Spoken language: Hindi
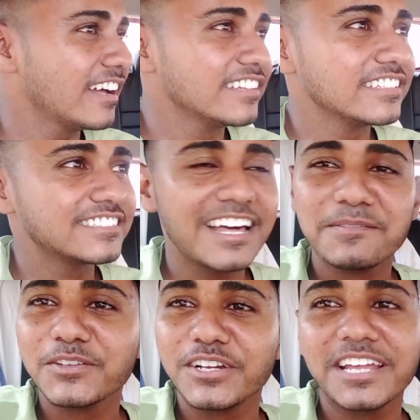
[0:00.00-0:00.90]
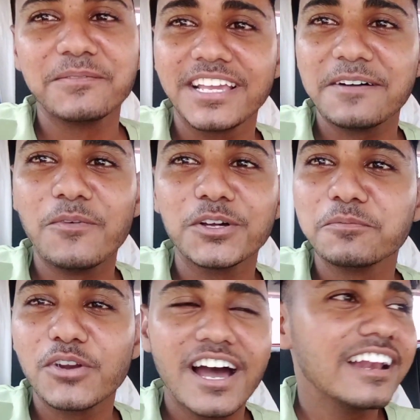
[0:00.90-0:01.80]
राजस्थान में तो गर्मी का
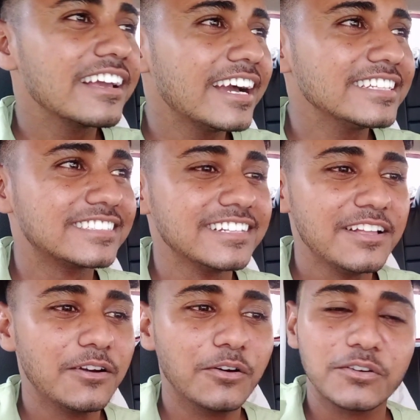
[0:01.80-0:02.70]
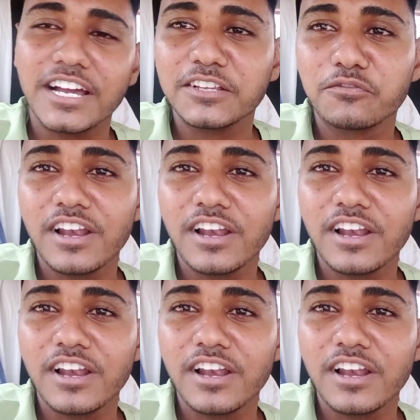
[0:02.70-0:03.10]
बहुत बुरा हाल है गाइस और गाइस